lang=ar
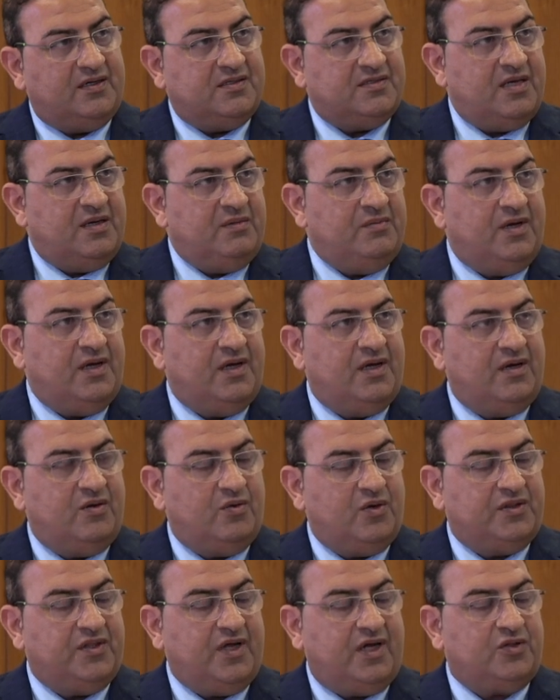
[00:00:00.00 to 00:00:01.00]
زي ما
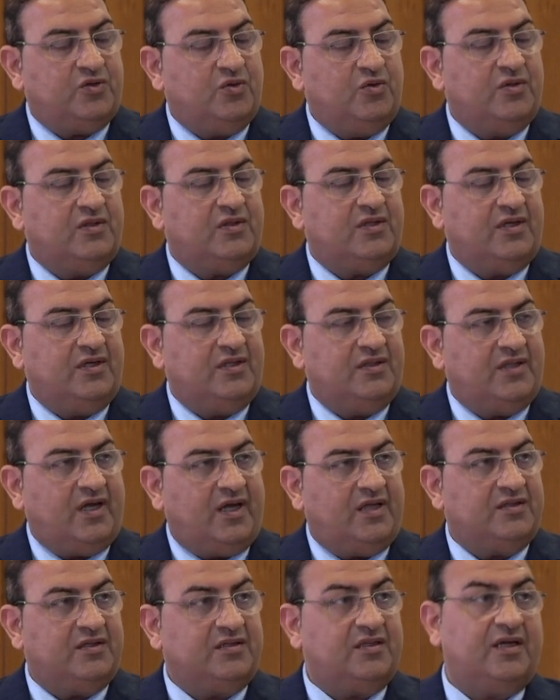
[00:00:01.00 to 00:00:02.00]
وضحت قلت انت
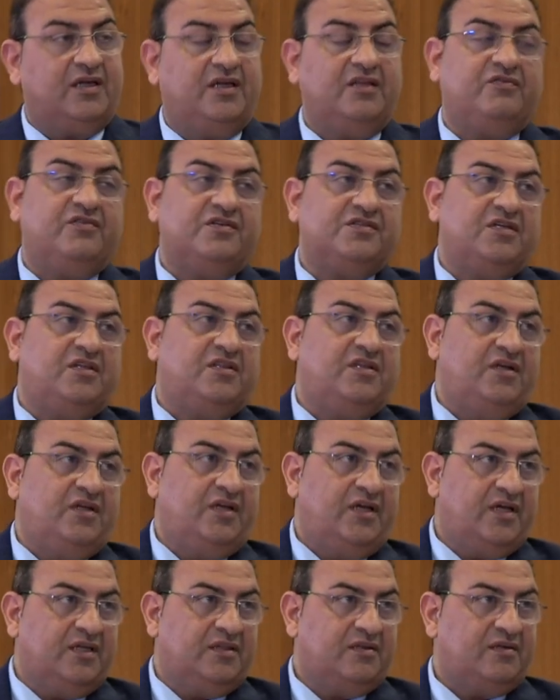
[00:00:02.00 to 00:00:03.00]
حضرتك جيت في
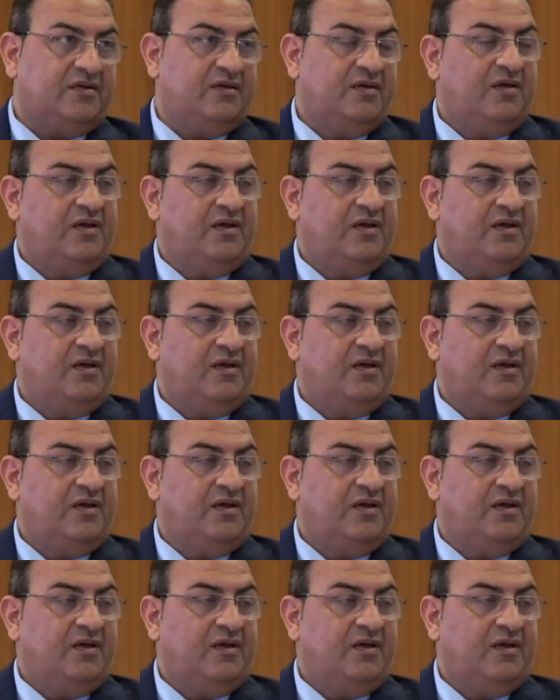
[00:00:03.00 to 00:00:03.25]
الستينيات